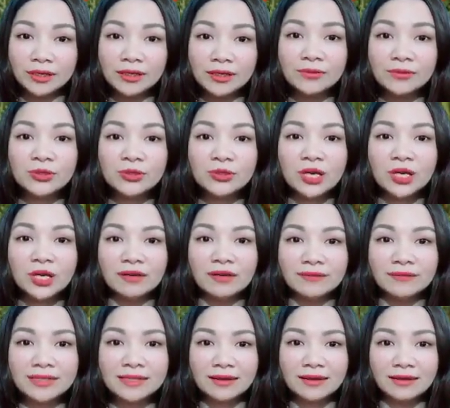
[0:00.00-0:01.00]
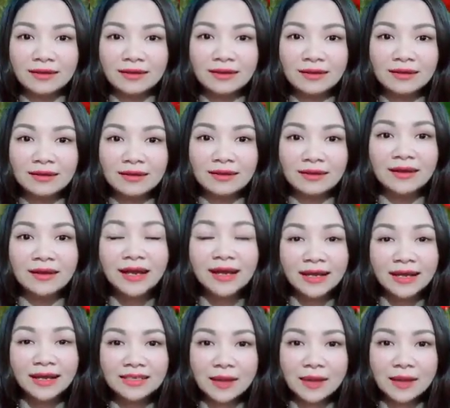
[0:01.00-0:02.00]
tín hiệu chuông ở phía dưới.
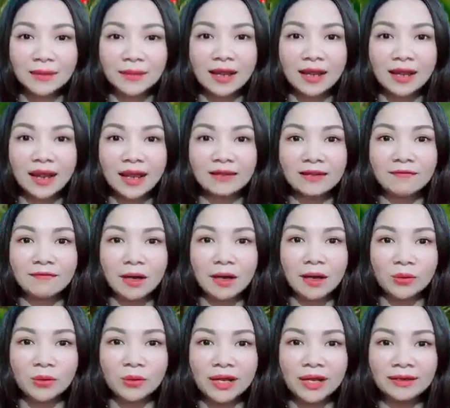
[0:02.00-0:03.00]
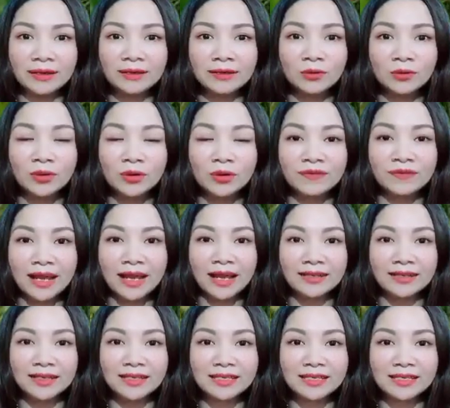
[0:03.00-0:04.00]
Khi xem thấy hay và hữu ích, quý vị
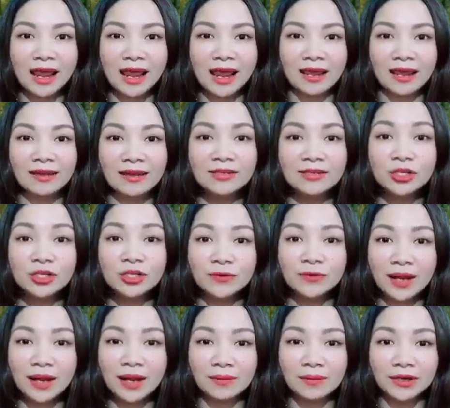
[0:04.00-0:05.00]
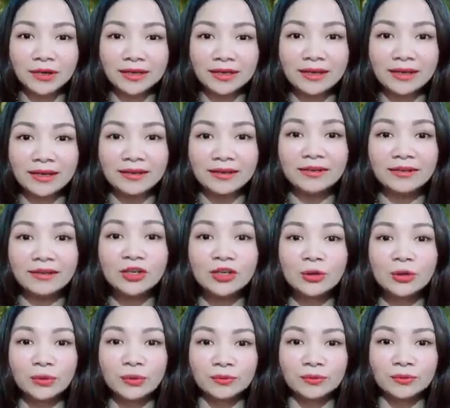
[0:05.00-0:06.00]
hãy chia sẻ cho đông đảo mọi người
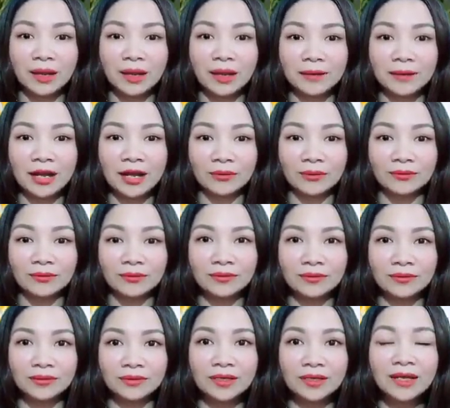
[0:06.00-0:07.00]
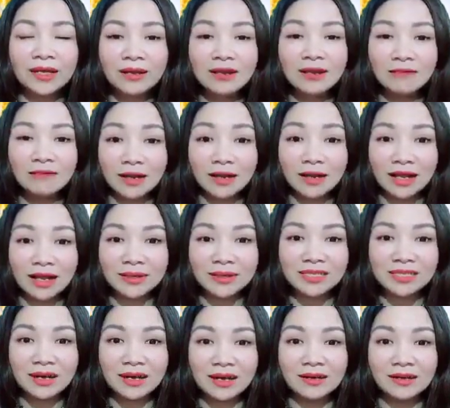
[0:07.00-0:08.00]
cùng khảo. Và ngay
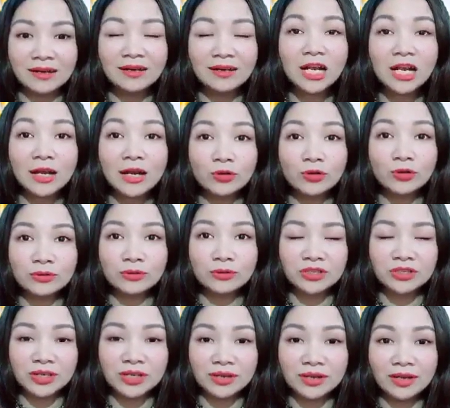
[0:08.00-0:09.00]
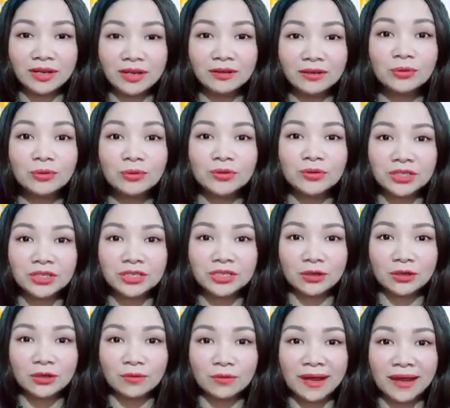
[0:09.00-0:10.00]
bây giờ là nội dung chi tiết của chương
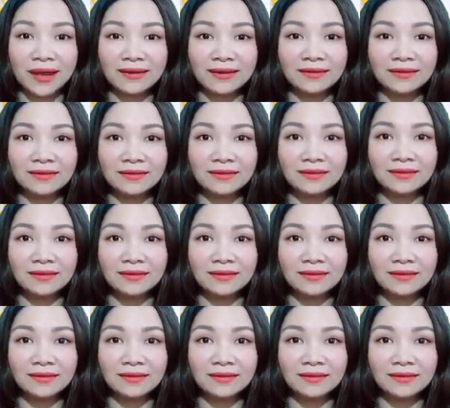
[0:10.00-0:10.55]
trình hôm nay.